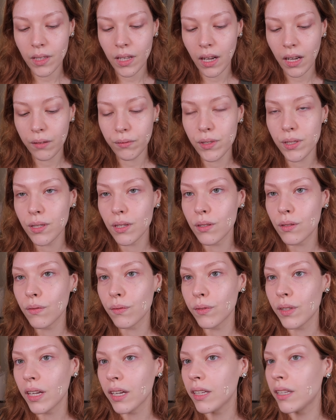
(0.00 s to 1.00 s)
Aí vocês
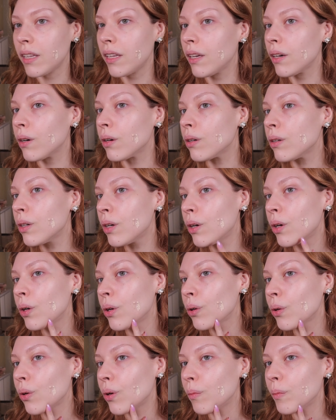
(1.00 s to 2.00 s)
vão ver aqui, ó,
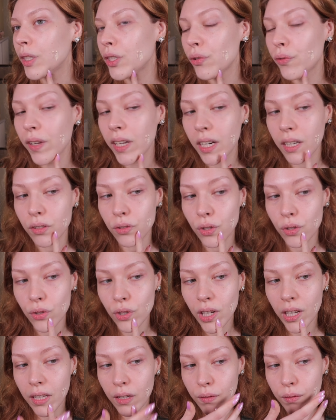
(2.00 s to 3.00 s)
como é diferente,
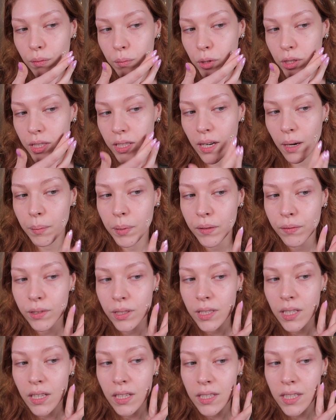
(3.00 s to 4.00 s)
gente. Aí eu vou mostrar pra
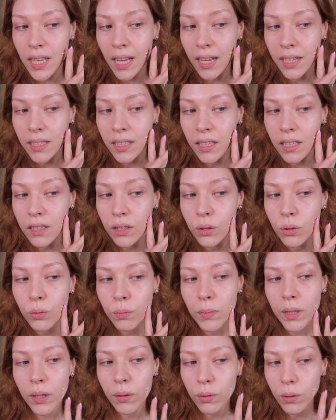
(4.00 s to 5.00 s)
vocês aqui
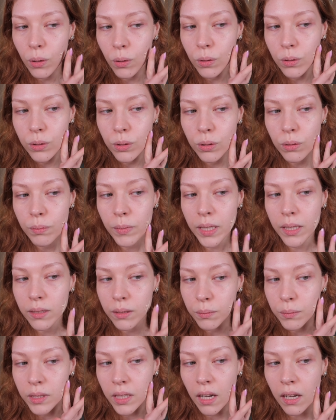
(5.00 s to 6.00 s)
no meu rosto
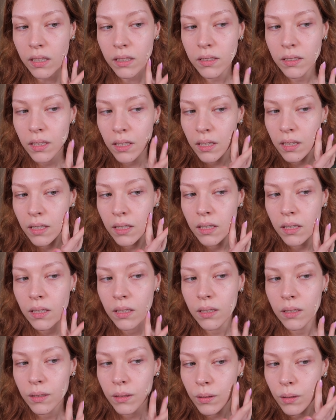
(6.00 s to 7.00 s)
mesmo, tá?
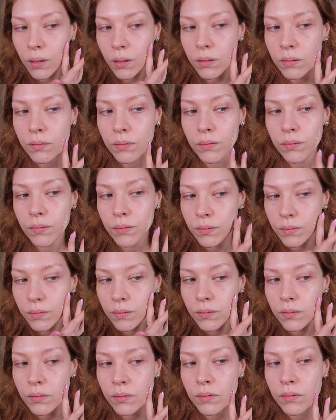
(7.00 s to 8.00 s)
Ó,
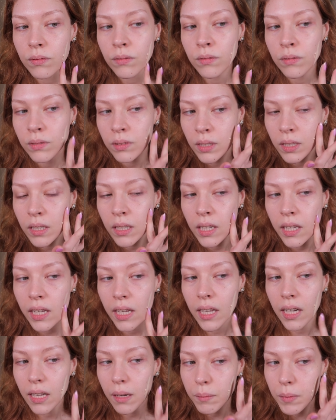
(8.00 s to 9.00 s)

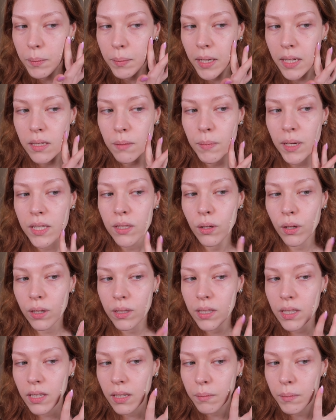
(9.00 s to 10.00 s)
ela é uma base mais
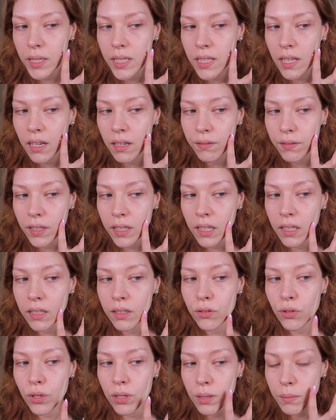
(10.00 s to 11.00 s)
grossinha, mas ela fica
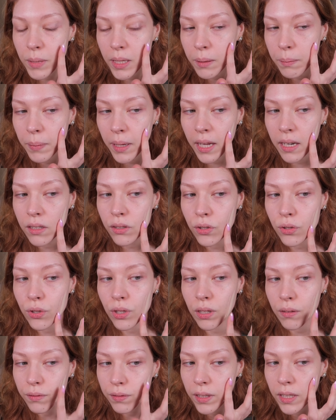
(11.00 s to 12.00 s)
lindíssima na pele,
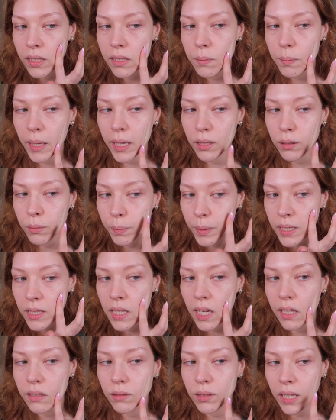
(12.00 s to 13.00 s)
gente. Não fica aspecto
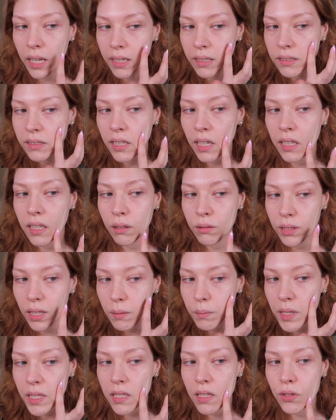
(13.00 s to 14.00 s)
pesado, tá? Porque aqui eu dei
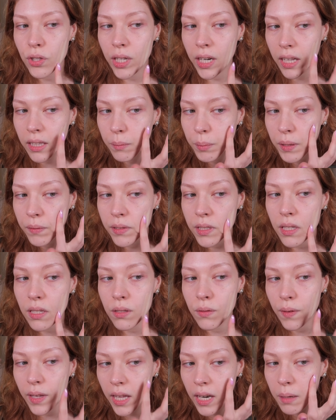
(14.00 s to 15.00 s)
uma exagerada pra
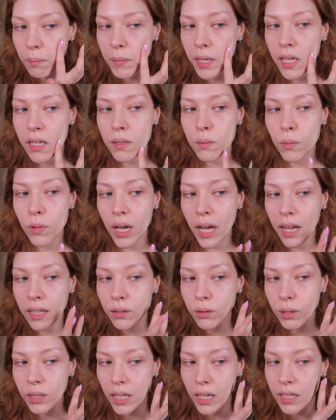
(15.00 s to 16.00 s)
vocês verem mesmo a
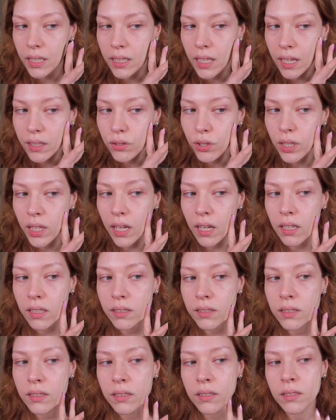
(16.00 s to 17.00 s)
tonalidade
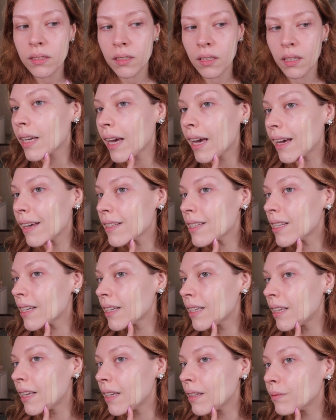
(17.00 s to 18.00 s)
delas. Essa
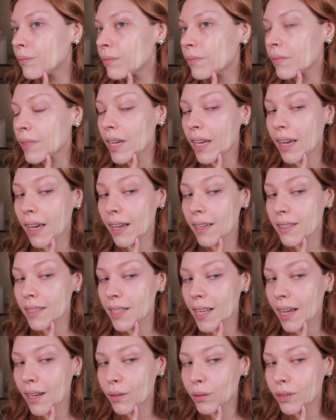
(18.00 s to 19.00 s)
aqui é a
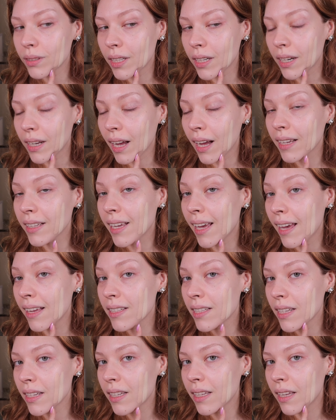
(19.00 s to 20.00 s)
03... Ah,
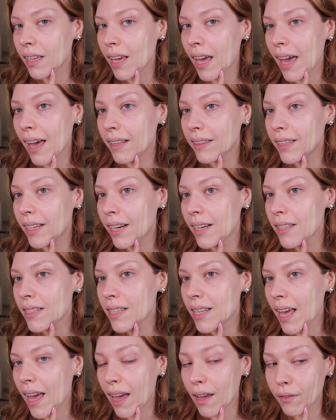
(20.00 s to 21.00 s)
essa aqui é a
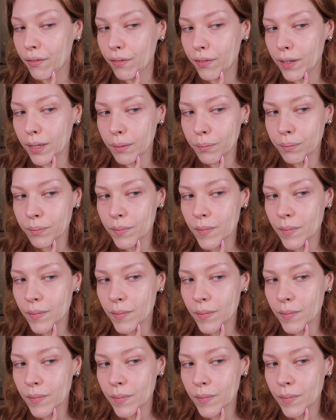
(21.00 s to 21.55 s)
3F.